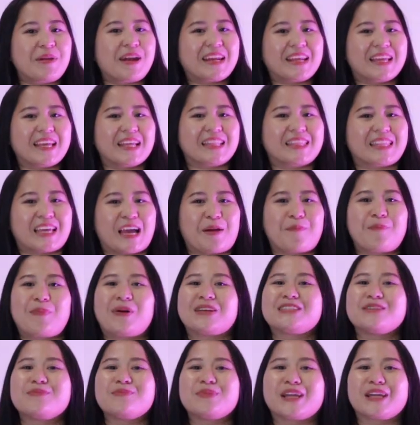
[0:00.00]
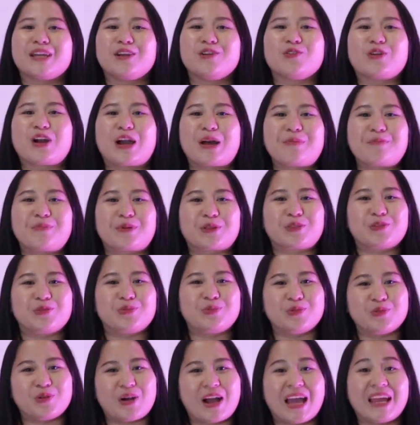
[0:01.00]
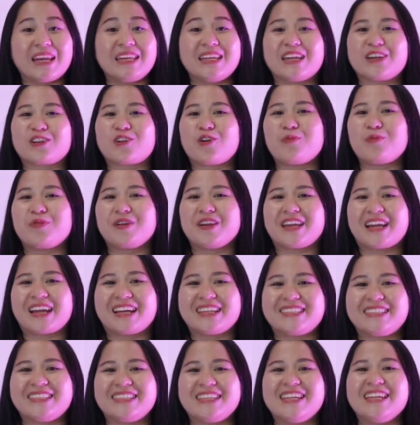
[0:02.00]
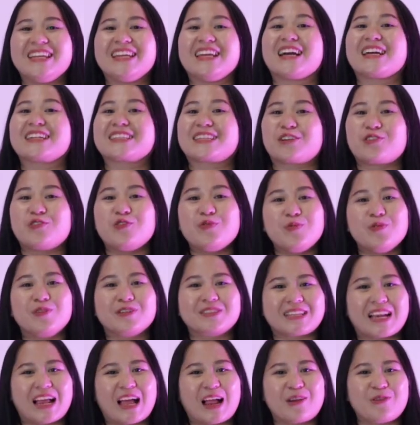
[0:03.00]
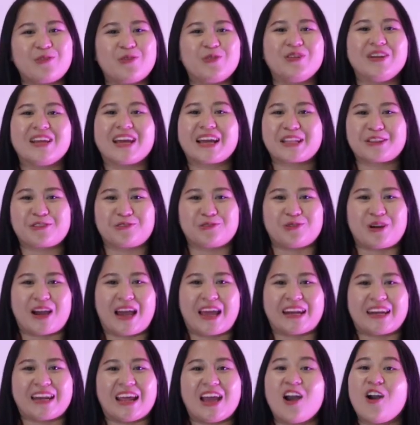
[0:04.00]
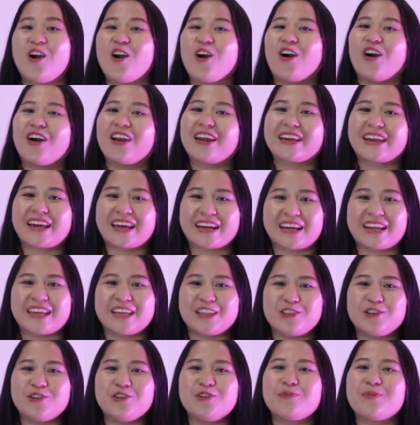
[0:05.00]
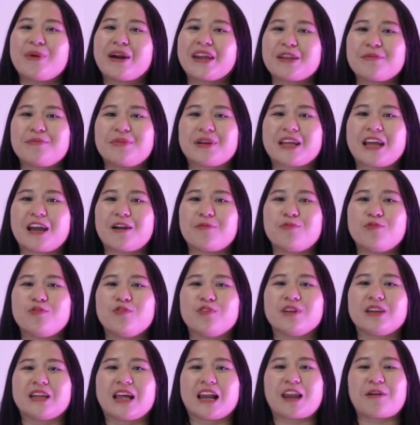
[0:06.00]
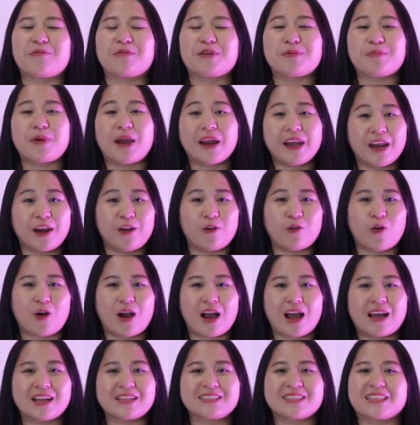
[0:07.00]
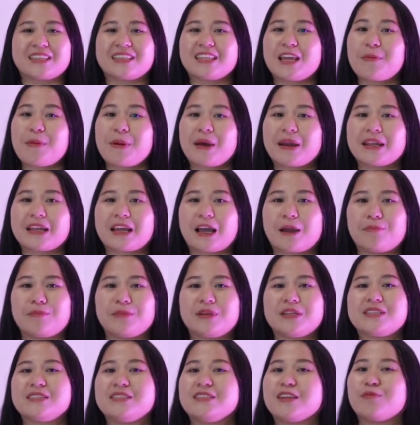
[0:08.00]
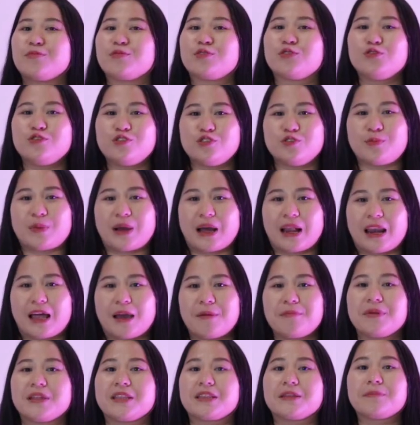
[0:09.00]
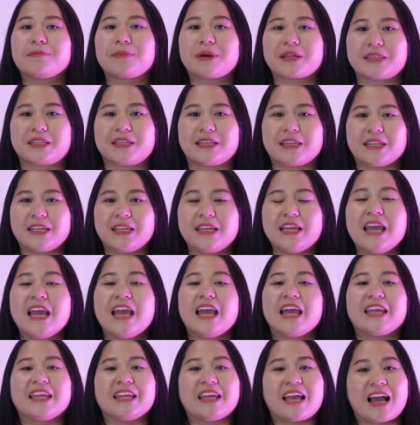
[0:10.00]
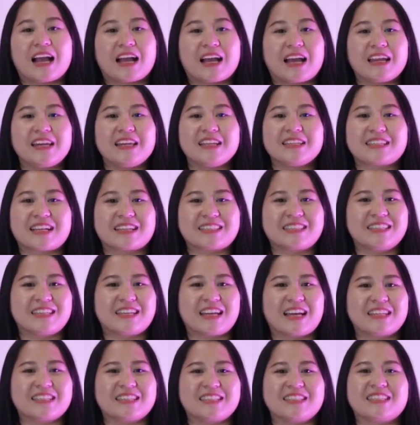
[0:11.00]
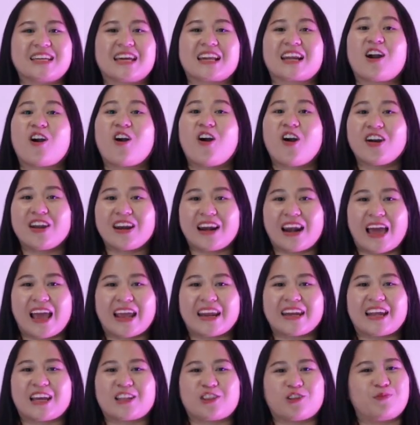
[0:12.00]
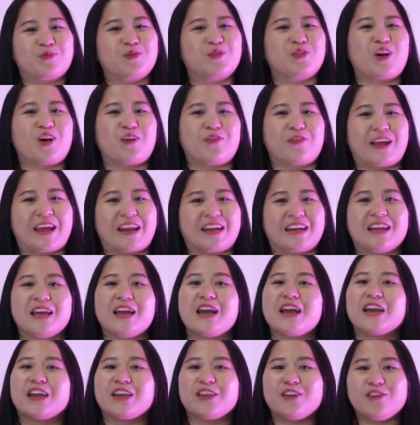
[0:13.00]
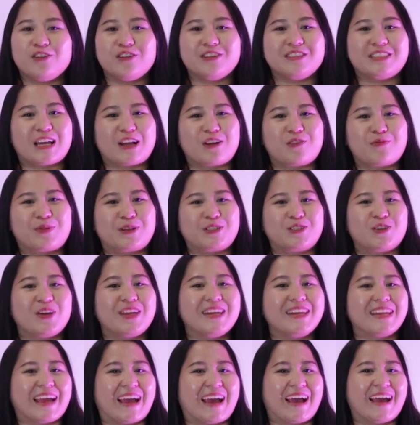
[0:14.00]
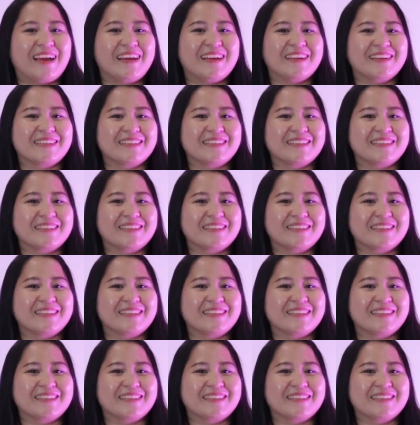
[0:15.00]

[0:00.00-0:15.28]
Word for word: dari kita pasti merindukan pertumbuhan dan komunikasi yang terhubung selalu dengan Tuhan. Oleh karena itu, mari bergabung dalam ibadah doa setiap hari Kamis jam 7 malam di tempat ini yang akan disaksikan secara online ataupun offline. Yuk, jangan lupa join ya.